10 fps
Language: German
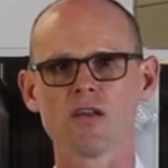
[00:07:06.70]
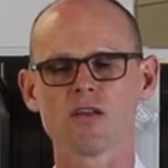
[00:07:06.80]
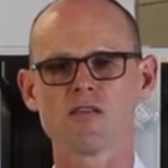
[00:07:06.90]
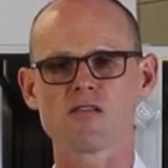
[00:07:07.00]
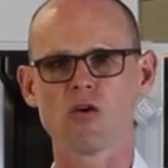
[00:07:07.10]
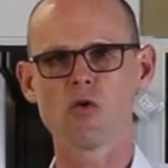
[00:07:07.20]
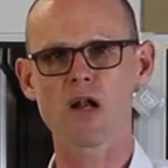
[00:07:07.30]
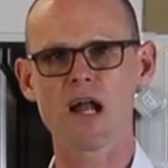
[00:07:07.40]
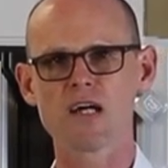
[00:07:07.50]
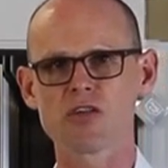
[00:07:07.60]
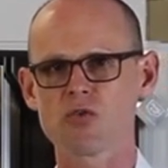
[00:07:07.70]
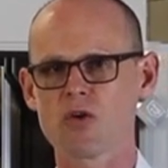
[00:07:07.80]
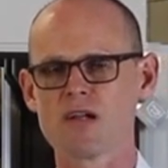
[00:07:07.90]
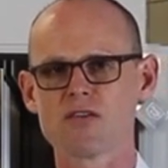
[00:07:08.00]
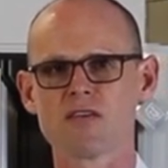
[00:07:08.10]
die
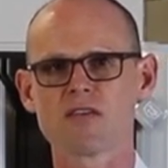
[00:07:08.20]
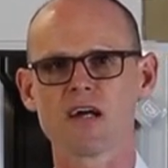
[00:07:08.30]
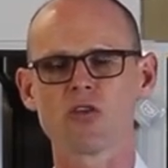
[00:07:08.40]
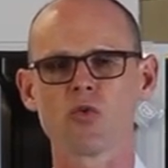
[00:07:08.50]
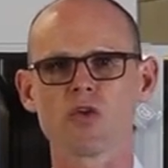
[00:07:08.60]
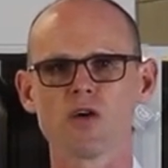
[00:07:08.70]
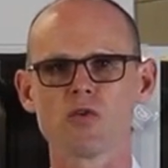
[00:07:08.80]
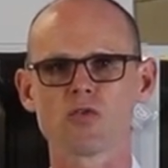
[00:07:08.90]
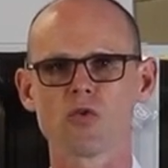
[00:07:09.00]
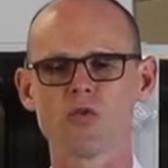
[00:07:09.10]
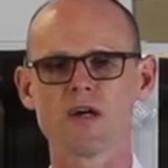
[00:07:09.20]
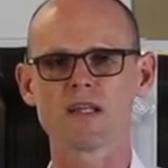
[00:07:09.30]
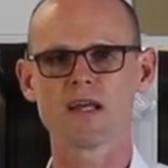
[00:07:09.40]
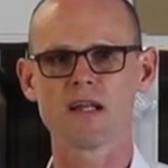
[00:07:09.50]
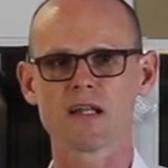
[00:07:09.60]
Saugleistung. Also das kann durchaus so
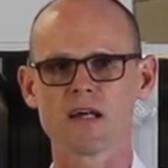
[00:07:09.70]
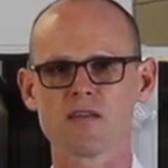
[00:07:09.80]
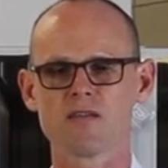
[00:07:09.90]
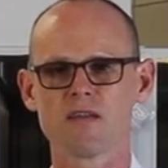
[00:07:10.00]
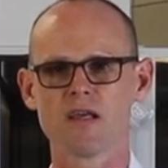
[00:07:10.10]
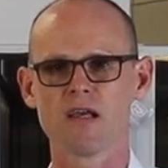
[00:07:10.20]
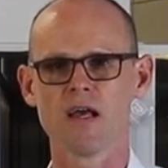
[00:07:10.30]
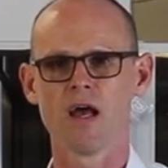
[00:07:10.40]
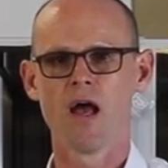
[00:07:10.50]
weit gehen, dass die